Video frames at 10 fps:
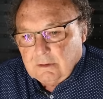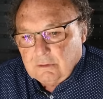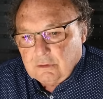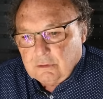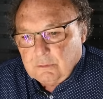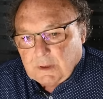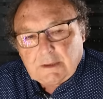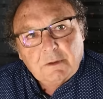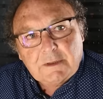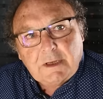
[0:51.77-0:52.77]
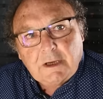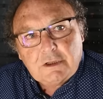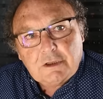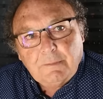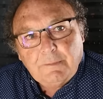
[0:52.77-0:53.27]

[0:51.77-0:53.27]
Je suis parti en stage